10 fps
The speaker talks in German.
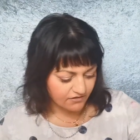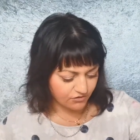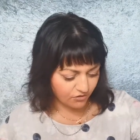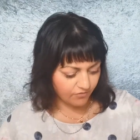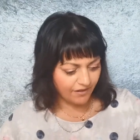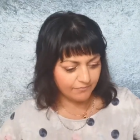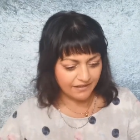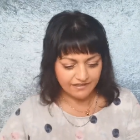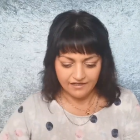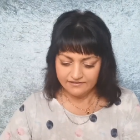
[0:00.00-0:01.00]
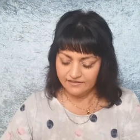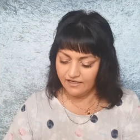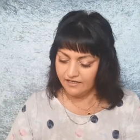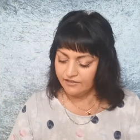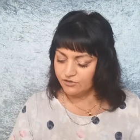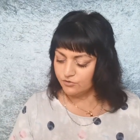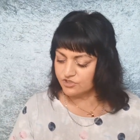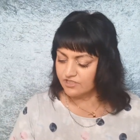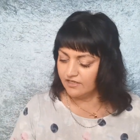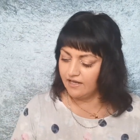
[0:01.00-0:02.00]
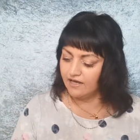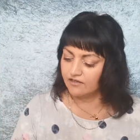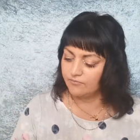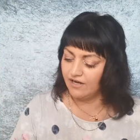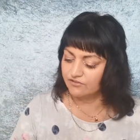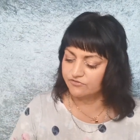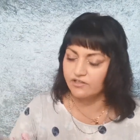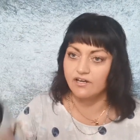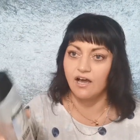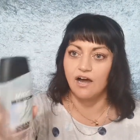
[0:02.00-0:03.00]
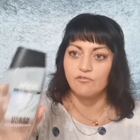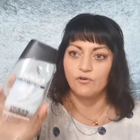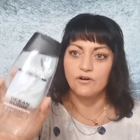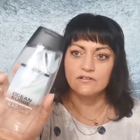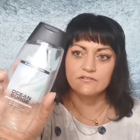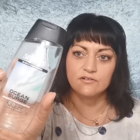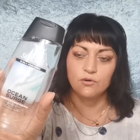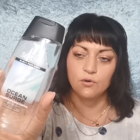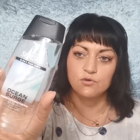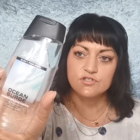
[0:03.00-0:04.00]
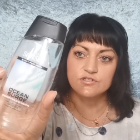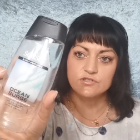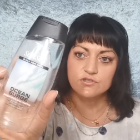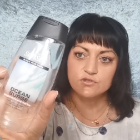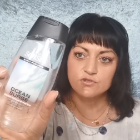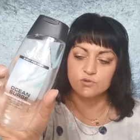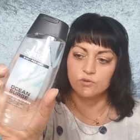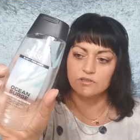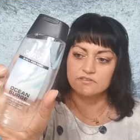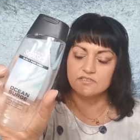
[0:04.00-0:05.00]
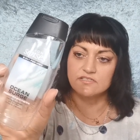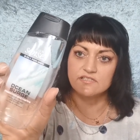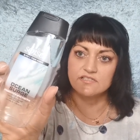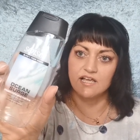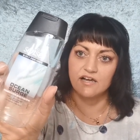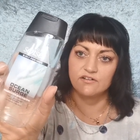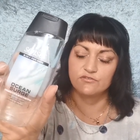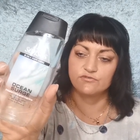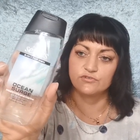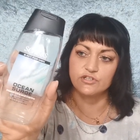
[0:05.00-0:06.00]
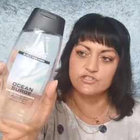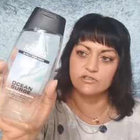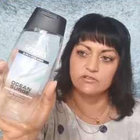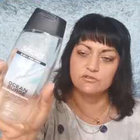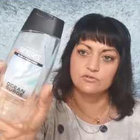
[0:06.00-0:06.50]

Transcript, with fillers: So, mein Mann hat ein Duschgel leer gemacht von Avon Ocean Sorg. Das ist ein sehr frischer